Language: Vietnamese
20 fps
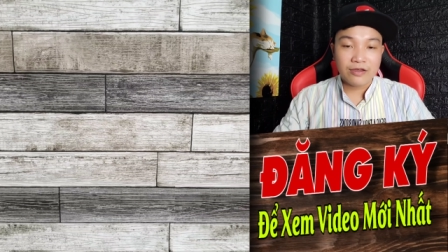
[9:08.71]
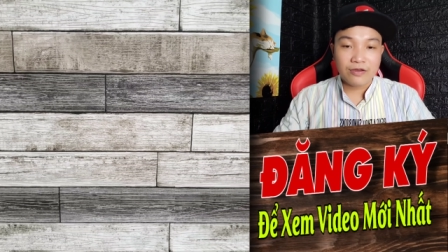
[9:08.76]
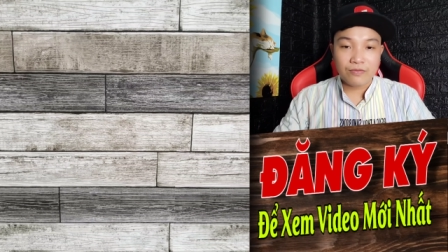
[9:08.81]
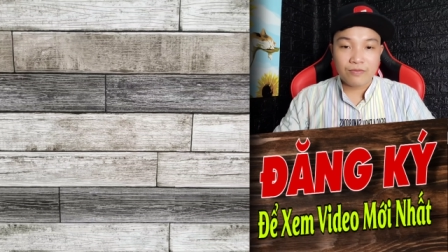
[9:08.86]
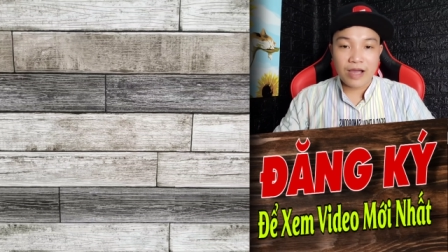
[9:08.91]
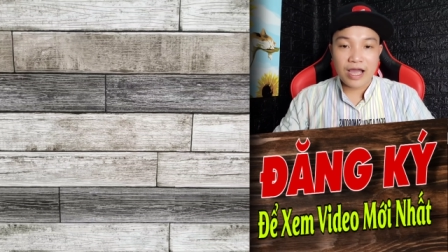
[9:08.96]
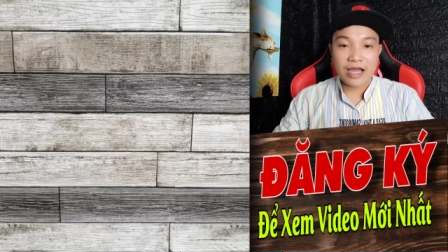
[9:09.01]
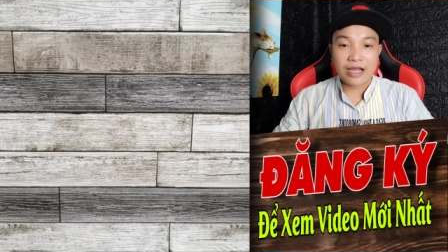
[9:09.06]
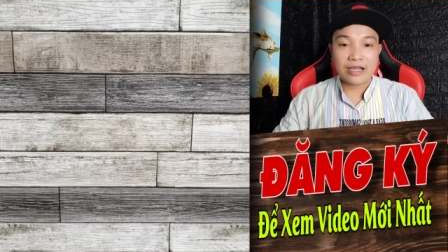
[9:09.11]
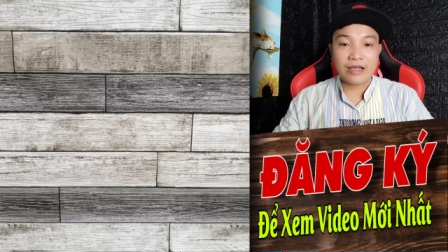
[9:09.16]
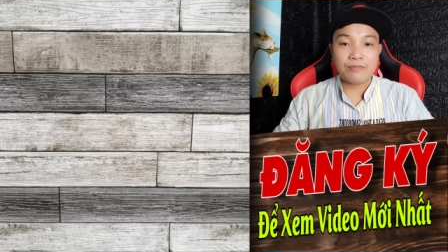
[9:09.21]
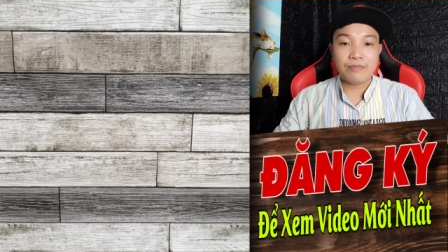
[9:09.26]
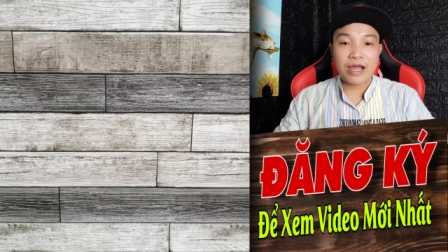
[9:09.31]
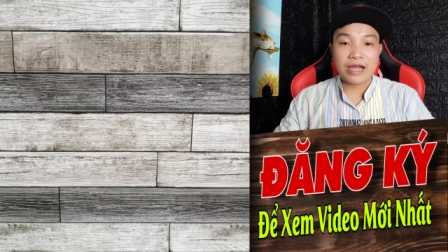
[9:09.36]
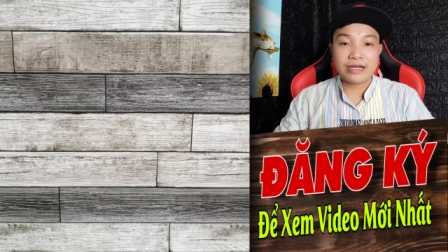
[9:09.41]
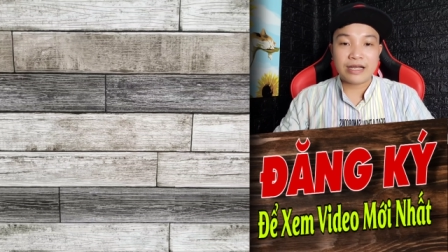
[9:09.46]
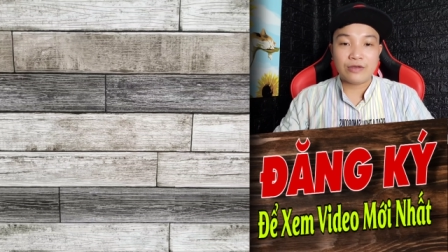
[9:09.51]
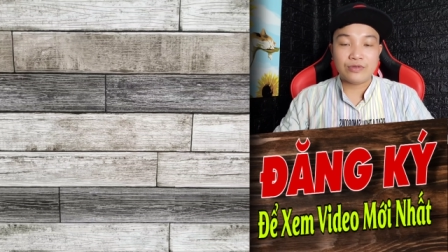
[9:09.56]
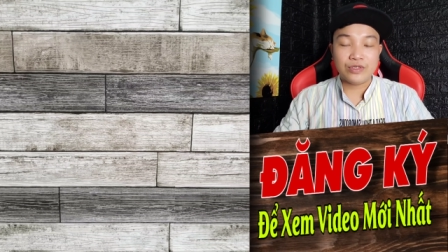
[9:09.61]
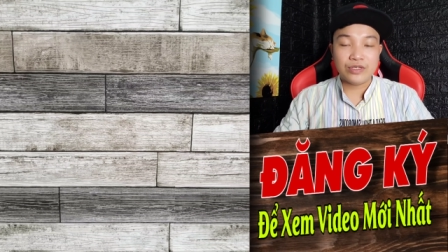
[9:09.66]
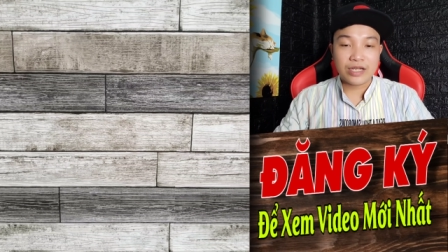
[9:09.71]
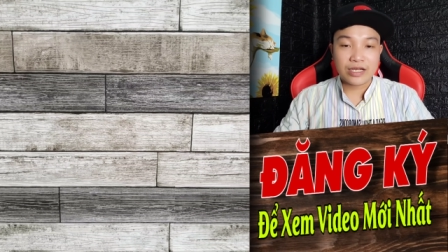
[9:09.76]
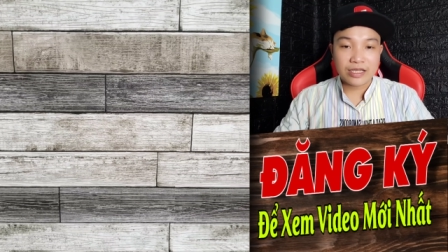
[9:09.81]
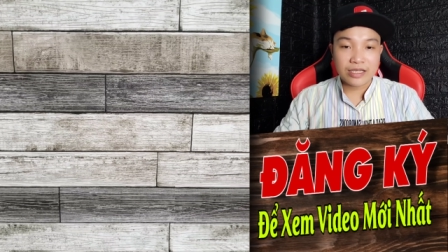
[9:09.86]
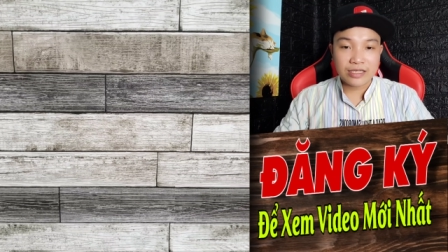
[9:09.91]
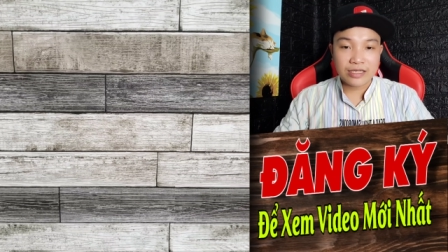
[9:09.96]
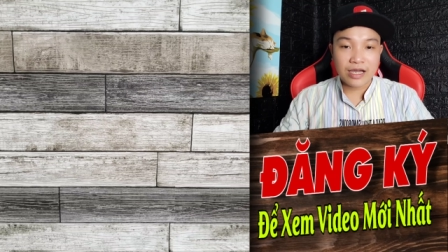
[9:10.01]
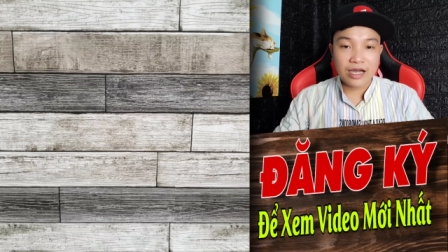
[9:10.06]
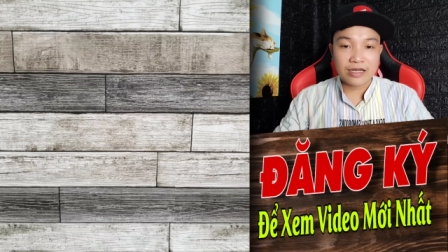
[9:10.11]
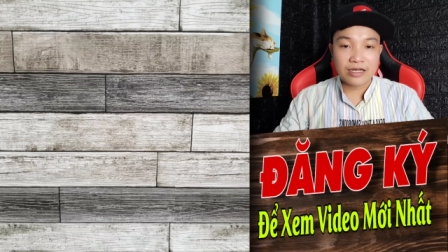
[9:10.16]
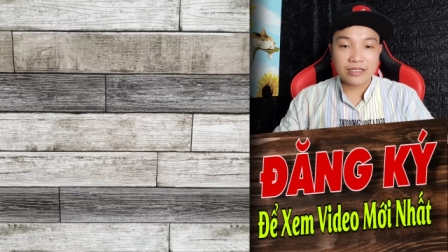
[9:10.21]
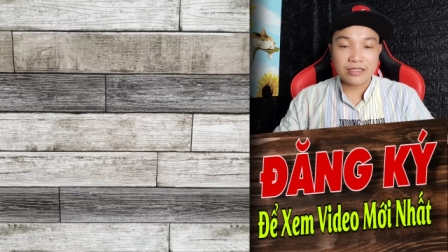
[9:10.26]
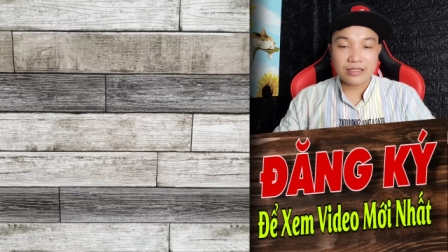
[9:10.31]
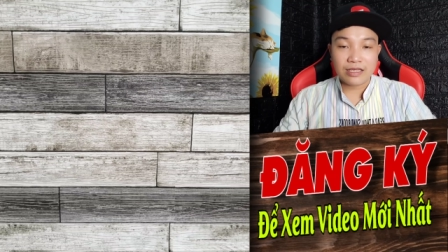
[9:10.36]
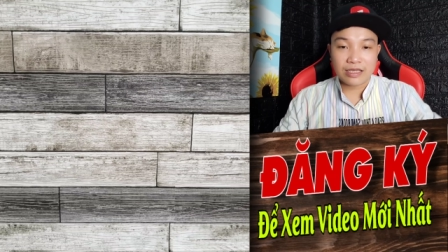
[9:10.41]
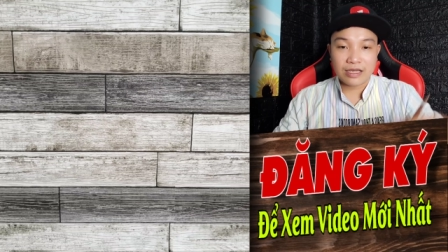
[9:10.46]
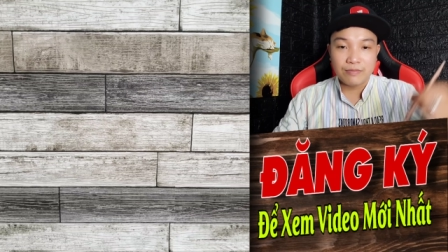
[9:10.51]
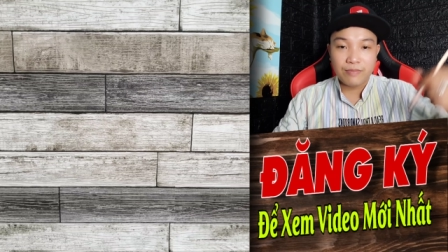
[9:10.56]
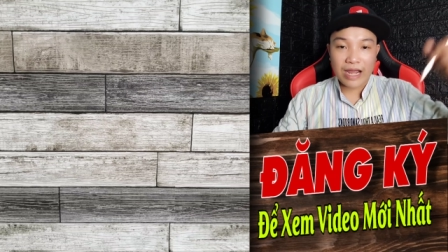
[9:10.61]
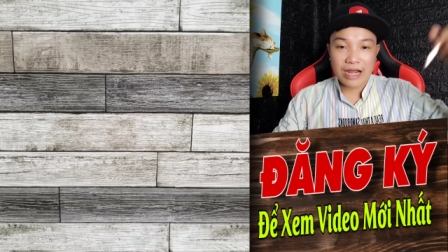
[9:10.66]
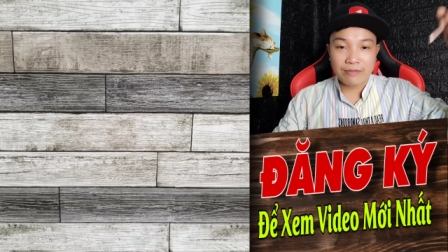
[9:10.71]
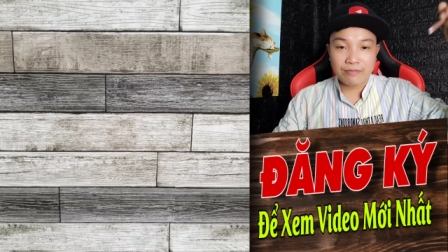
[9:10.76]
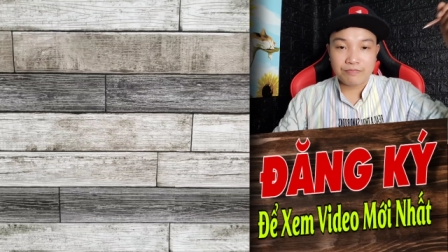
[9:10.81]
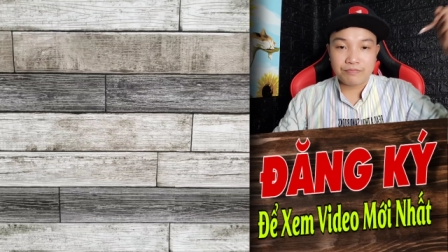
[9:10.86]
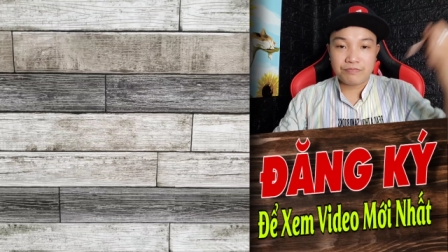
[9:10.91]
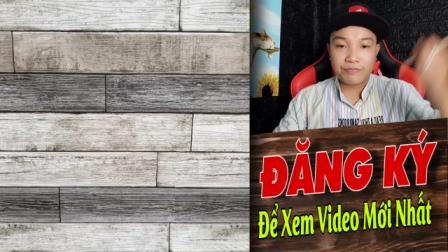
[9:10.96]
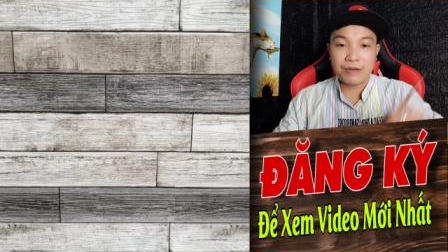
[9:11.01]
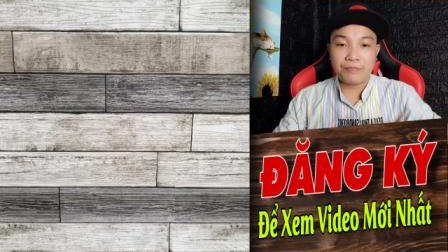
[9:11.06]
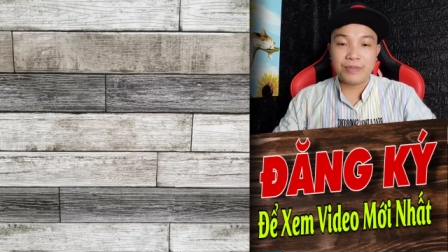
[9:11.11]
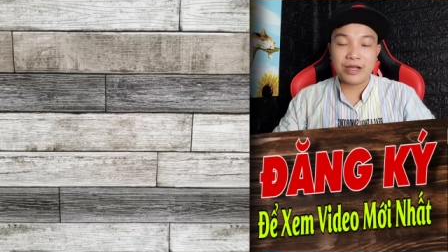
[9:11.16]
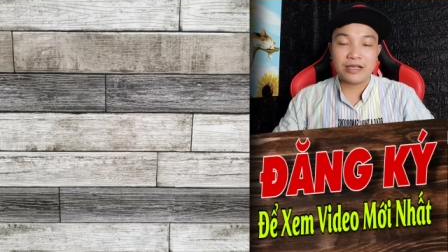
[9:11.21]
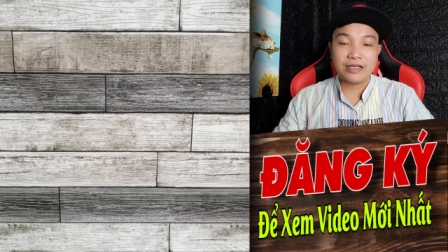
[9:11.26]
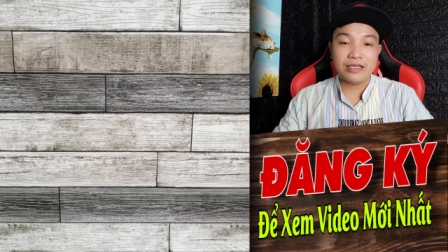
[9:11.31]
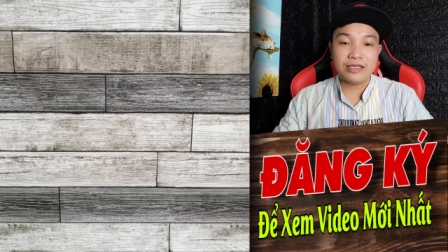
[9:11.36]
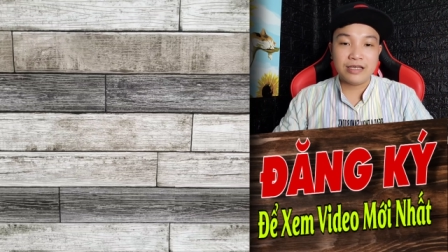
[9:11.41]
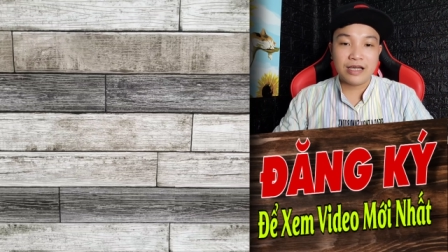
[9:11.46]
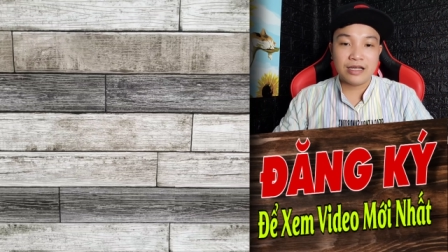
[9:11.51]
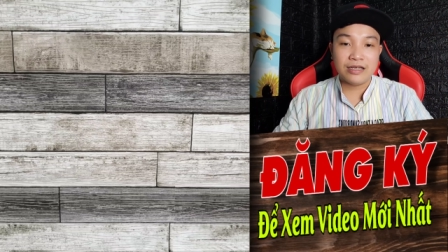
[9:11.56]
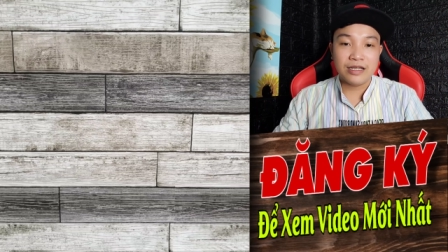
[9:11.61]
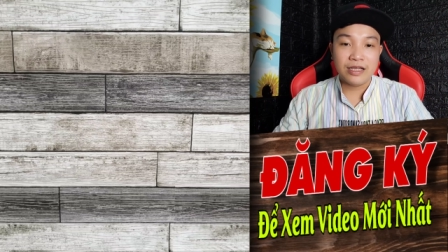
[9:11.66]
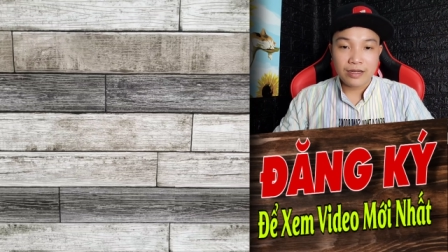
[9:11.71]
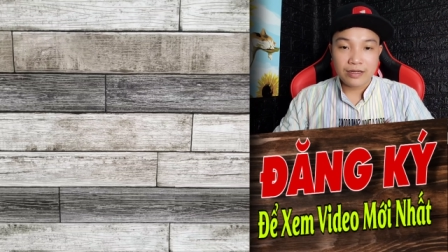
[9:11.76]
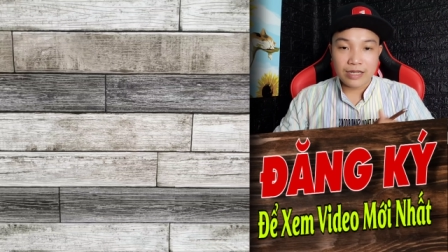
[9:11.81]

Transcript: và các bạn nào chưa đăng ký kênh thì các bạn bấm đăng ký kênh